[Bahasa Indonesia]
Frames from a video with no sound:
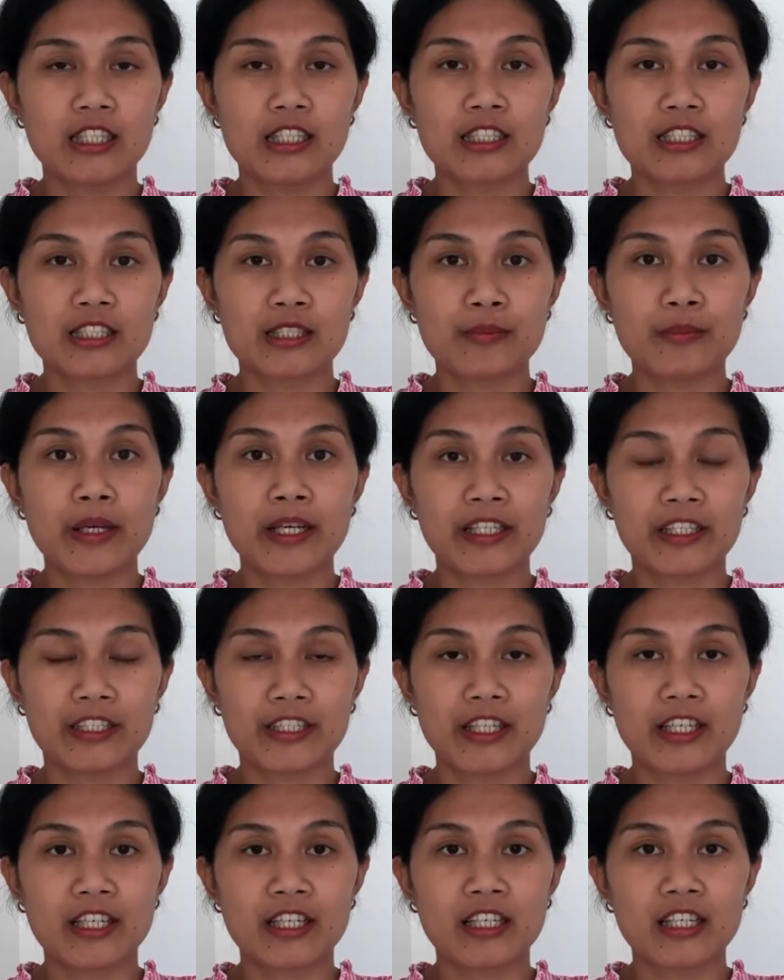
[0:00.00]

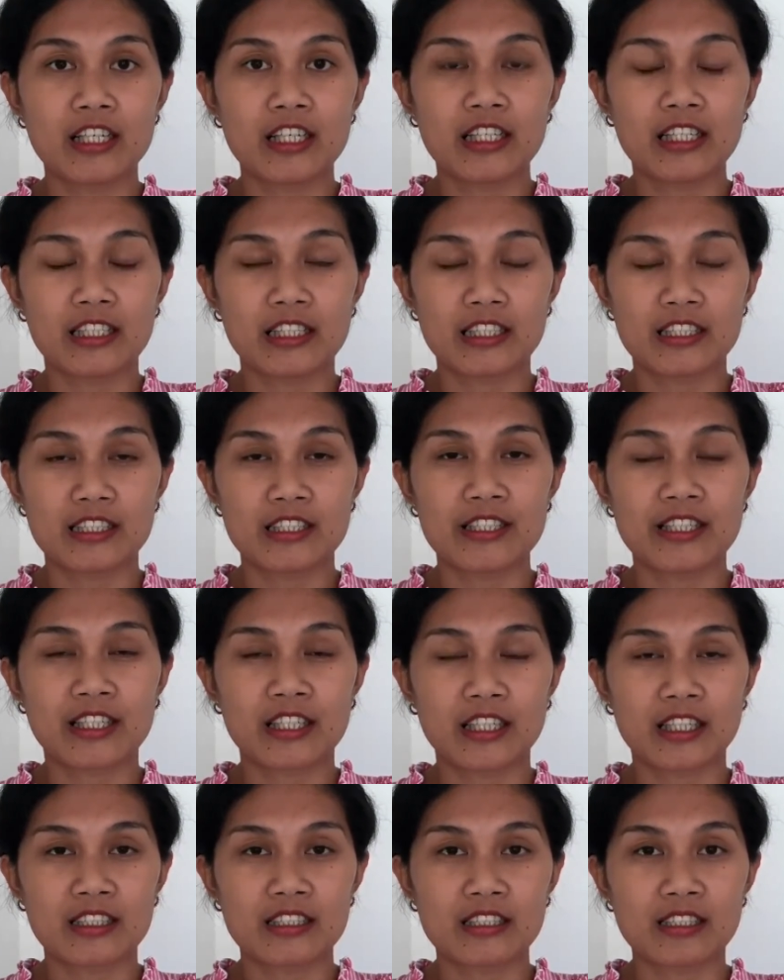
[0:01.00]
Sebaiknya kita
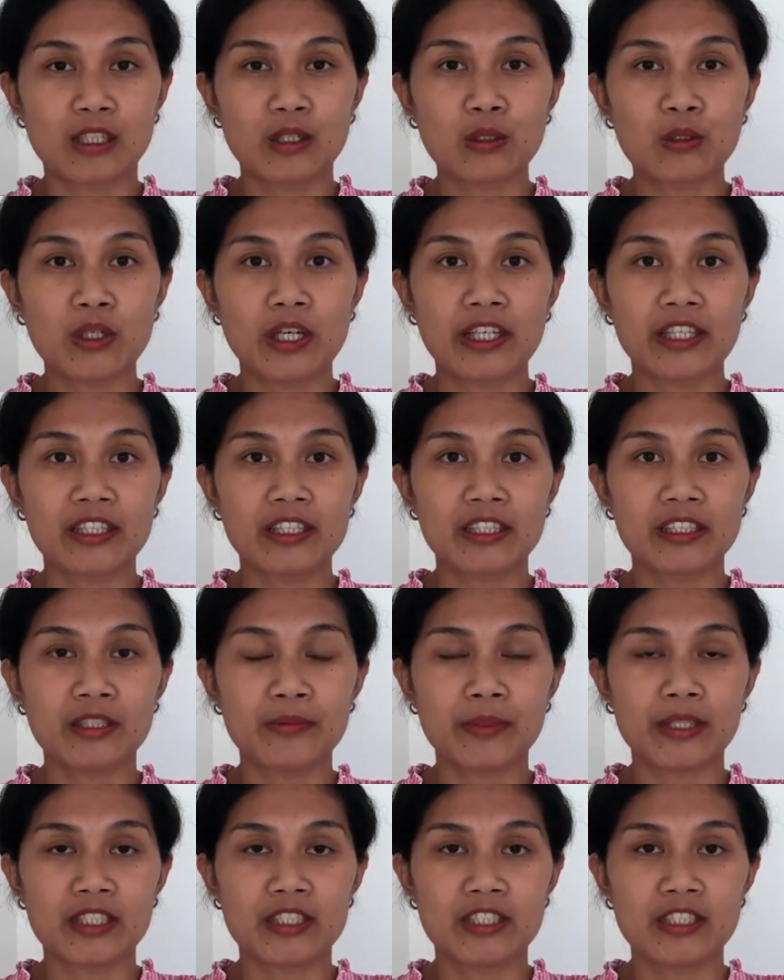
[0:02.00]
sediakan selalu air di
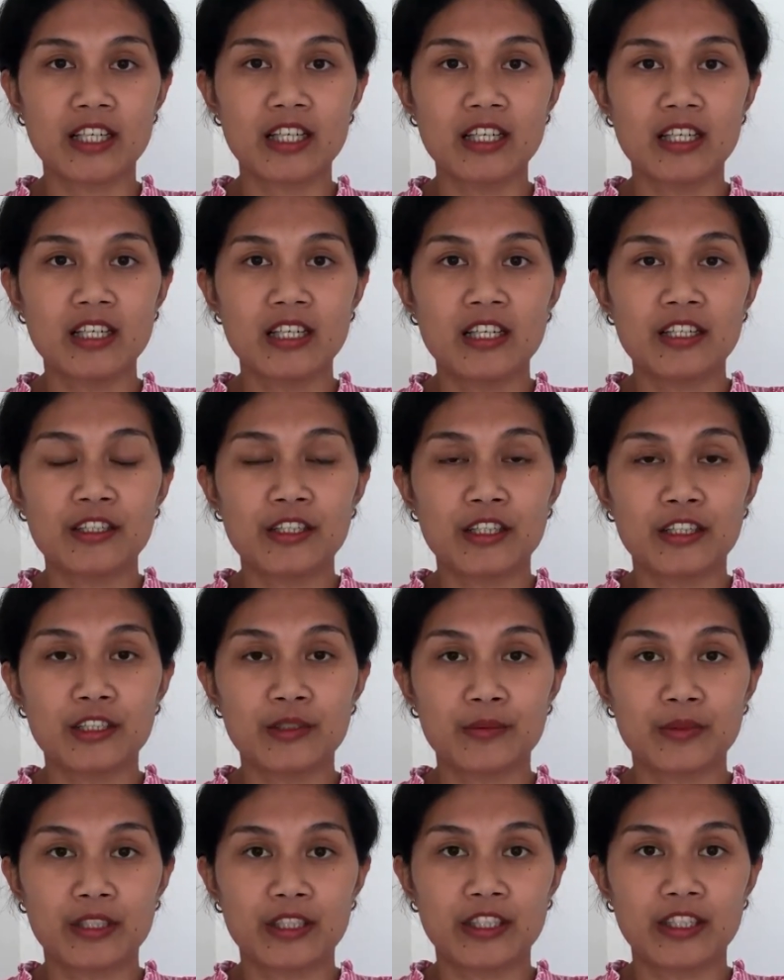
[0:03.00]
meja dan
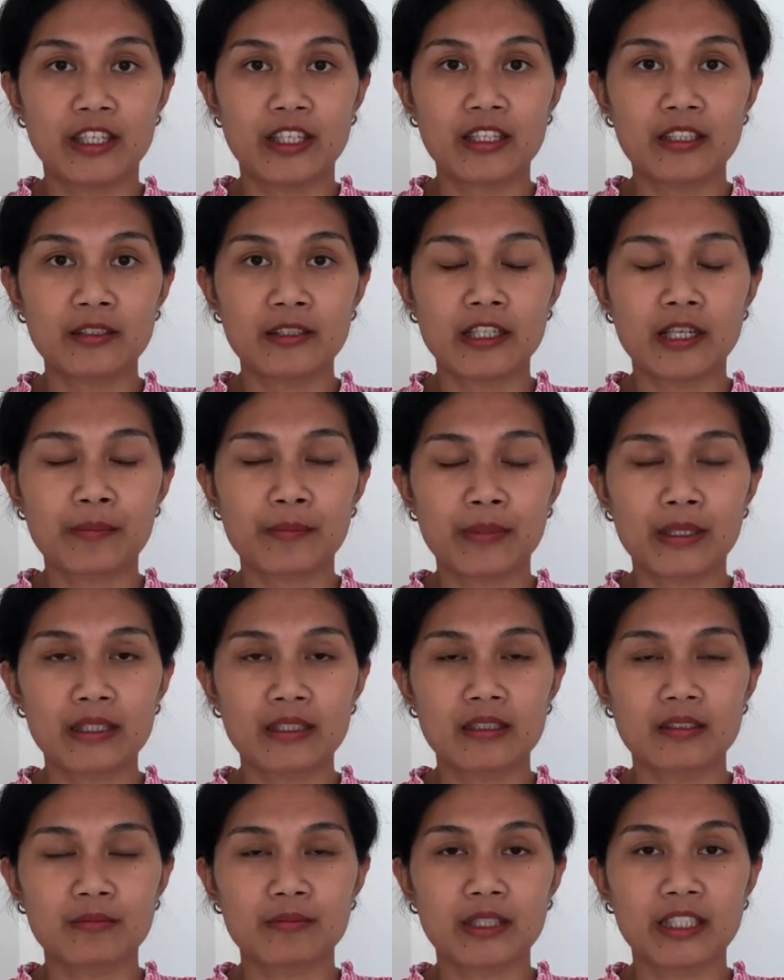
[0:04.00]
demikian dapat
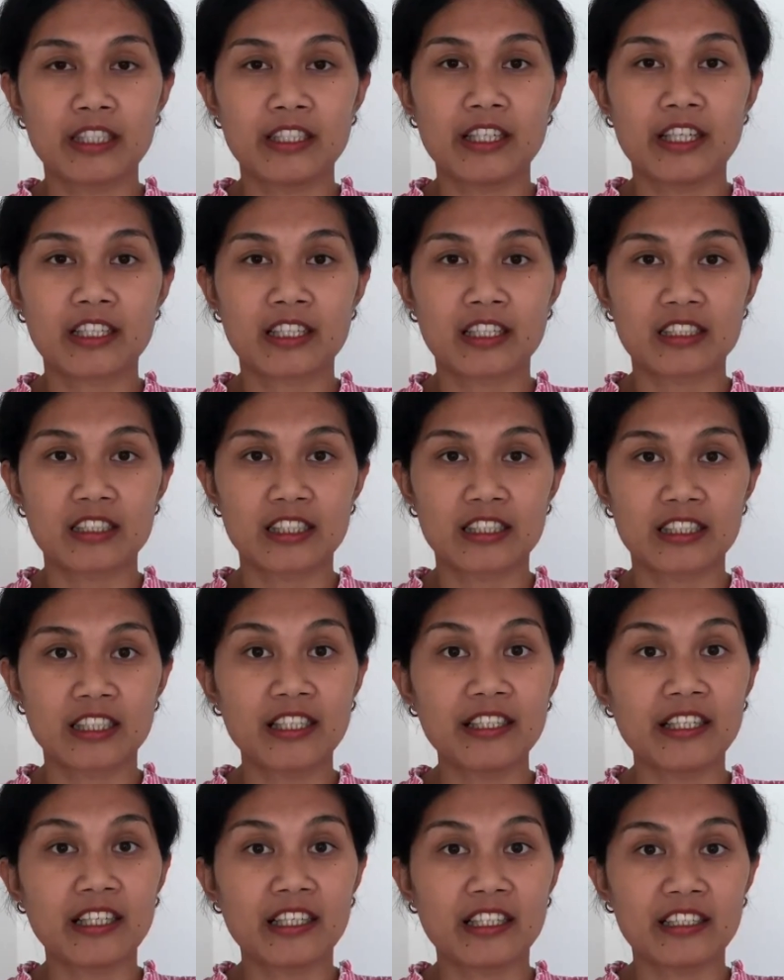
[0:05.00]
menghindarkan
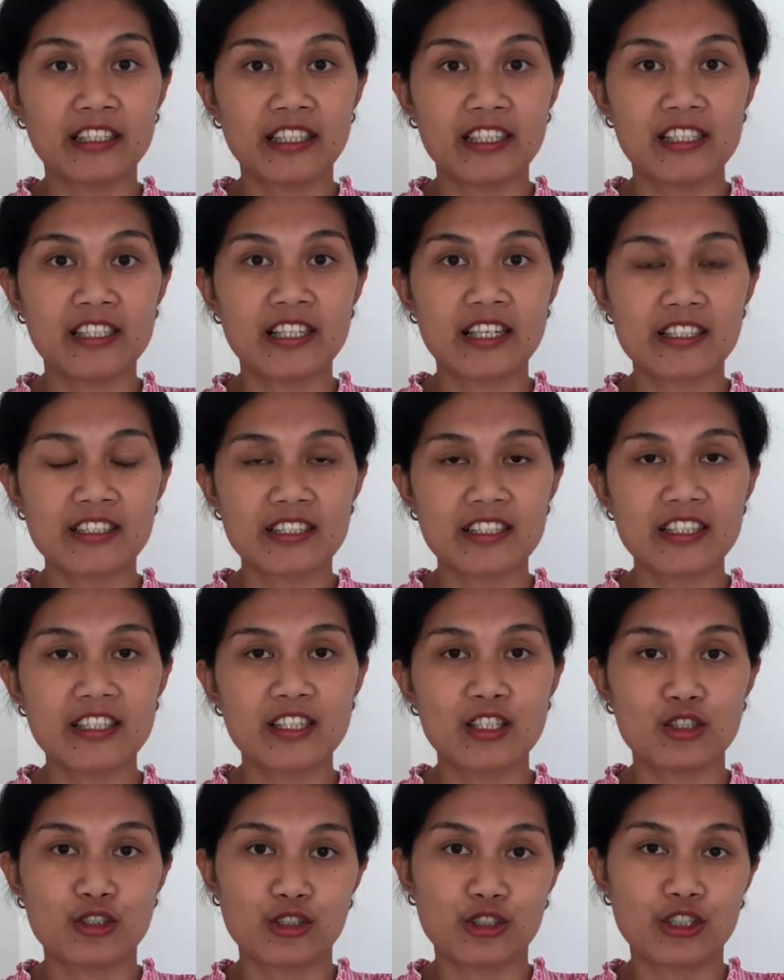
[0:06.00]
kita dari dehidrasi
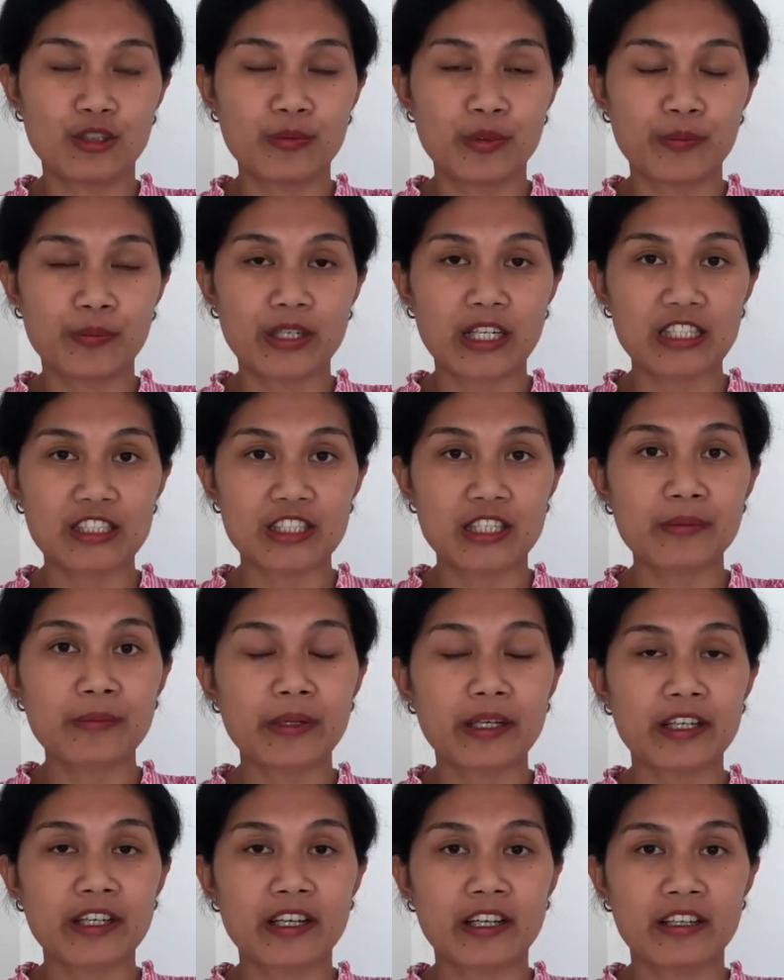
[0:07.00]
dan juga memperlancar
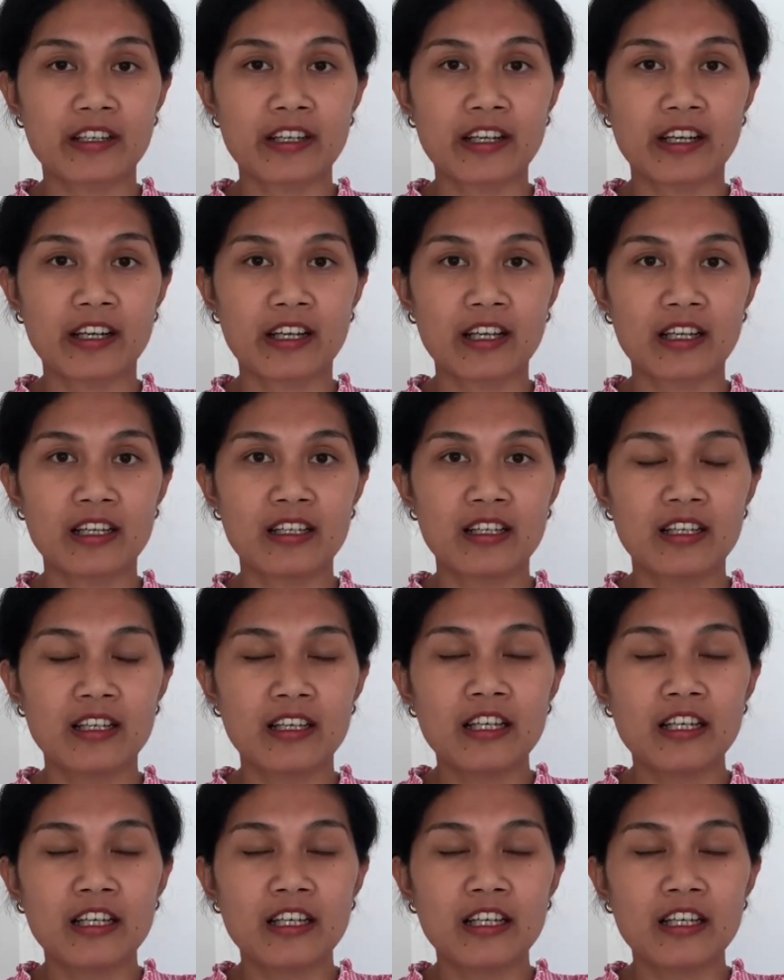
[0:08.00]
peredaran darah.